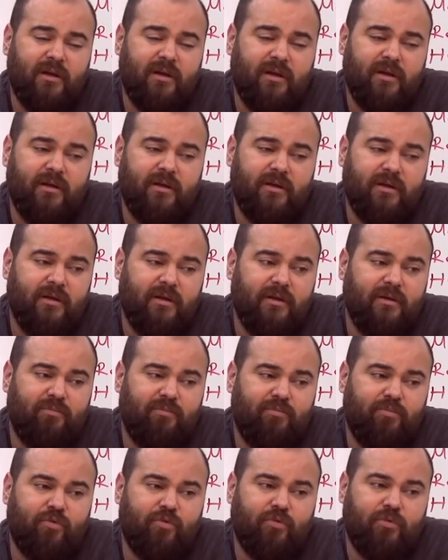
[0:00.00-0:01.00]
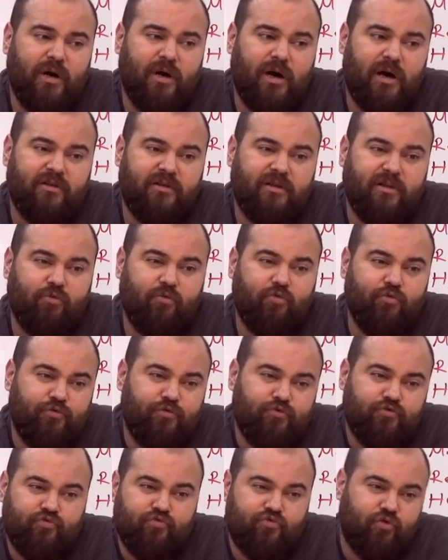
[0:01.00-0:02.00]
e, bu artık
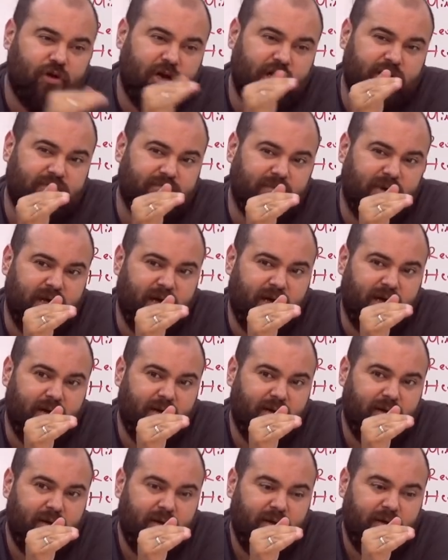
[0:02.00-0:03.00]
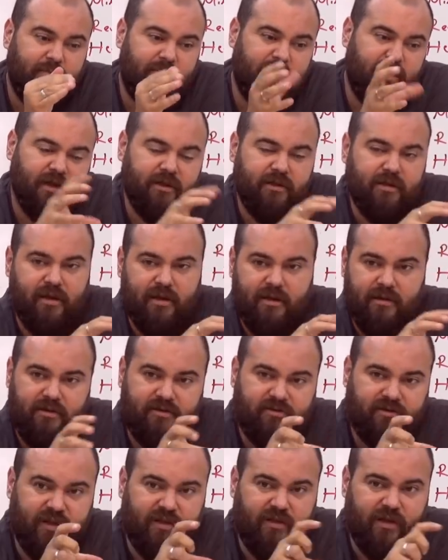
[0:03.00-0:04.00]
nüfus çok artmaya, bir anda
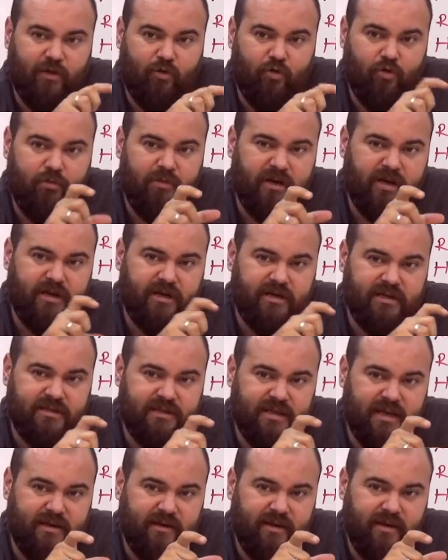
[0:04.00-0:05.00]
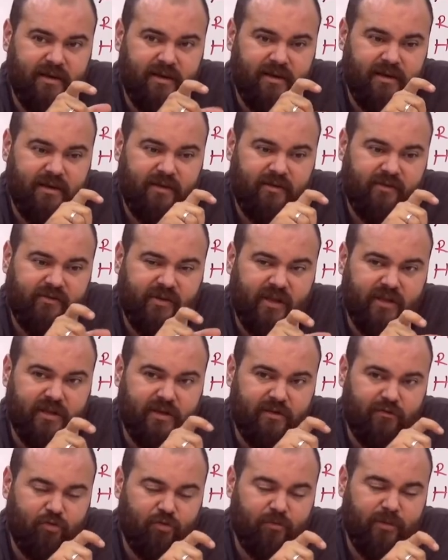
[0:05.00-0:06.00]
işte ekonomik krizler insanları
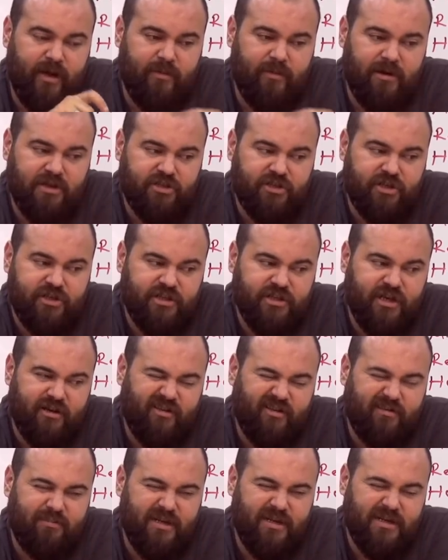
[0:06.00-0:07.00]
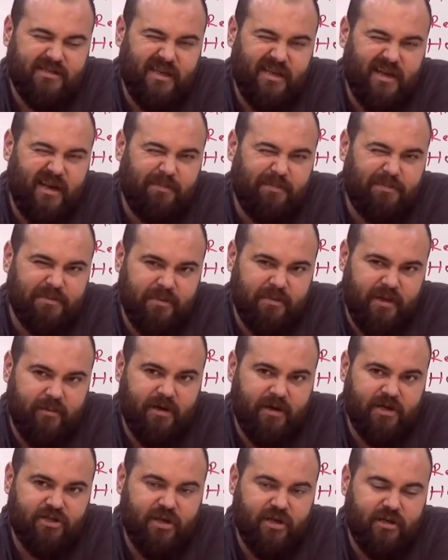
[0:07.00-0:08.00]
vurmaya başlayınca artık biraz daha ne yapılmaya
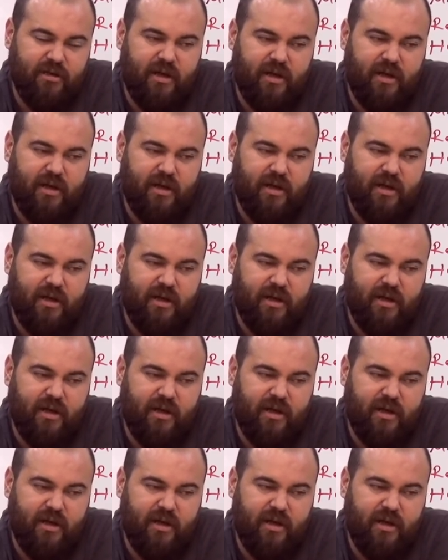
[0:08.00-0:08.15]
başlandı?